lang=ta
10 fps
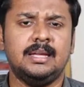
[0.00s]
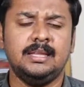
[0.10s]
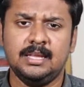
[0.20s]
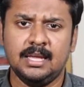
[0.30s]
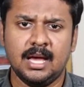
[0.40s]

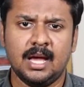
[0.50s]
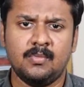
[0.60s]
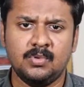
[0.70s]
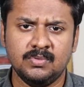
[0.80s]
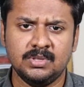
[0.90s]
இந்தியா
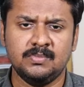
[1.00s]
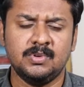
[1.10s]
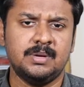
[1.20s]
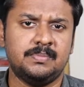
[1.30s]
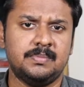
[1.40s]
முழுவதும்
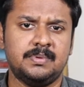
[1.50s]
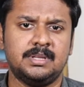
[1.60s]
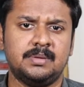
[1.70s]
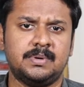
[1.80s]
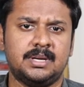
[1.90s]
உள்ள
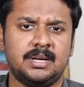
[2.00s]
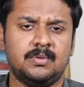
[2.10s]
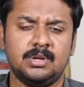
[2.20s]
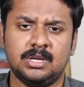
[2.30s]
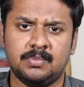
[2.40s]
பிற்படுத்தப்பட்ட
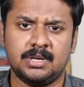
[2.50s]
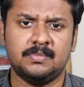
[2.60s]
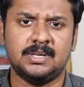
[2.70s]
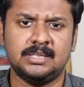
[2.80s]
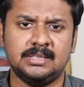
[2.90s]
ஒடுக்கப்பட்ட
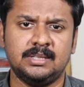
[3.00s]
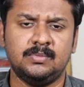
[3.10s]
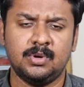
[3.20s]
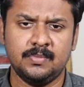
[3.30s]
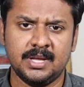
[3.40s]
மக்களுக்கின்
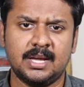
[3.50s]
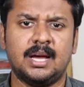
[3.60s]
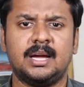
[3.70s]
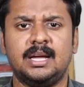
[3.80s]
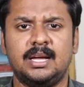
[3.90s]
உரிமைக்காக